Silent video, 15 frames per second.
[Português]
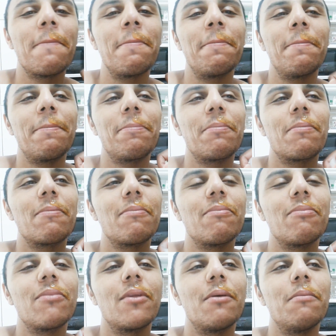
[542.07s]
fica comendo a
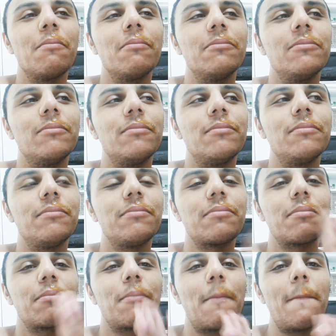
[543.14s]
cera. Fecha,
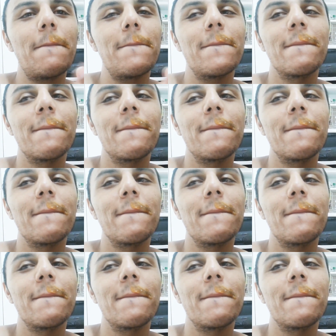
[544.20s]
vai.